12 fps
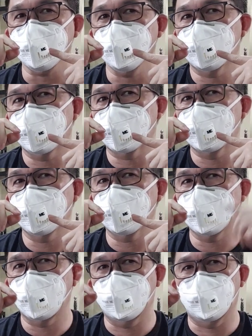
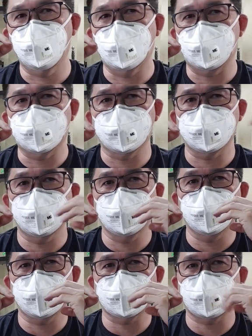Jadi dia udara masuk ke
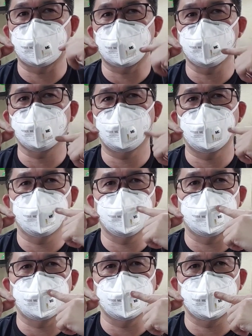sini, kesaring melalui
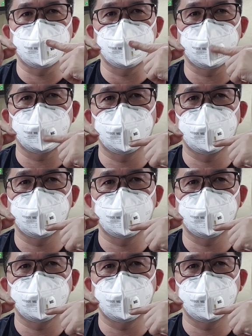filternya ini.